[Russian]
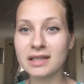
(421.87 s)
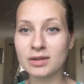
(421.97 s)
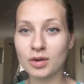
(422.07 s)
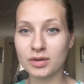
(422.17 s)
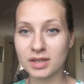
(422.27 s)
до
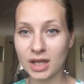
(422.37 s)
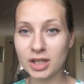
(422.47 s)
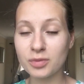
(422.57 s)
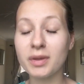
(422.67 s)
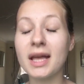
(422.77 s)
скорых
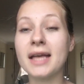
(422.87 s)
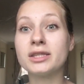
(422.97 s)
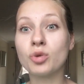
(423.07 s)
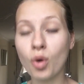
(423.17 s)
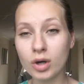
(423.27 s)
встреч,
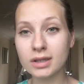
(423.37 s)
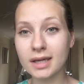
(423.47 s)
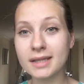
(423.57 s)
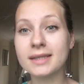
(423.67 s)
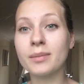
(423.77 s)
меняйте
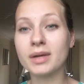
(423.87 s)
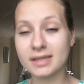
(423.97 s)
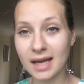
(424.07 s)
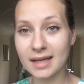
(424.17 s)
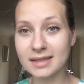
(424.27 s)
окна, не
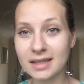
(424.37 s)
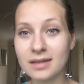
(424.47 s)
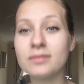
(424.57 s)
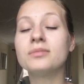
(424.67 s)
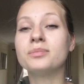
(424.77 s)

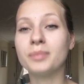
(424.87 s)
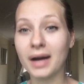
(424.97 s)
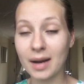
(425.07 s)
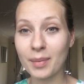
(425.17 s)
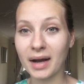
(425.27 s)
замерзайте.
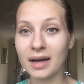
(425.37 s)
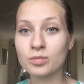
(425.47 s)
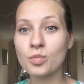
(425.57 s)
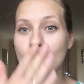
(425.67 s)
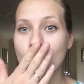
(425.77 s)

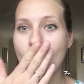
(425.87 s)
Пока-пока.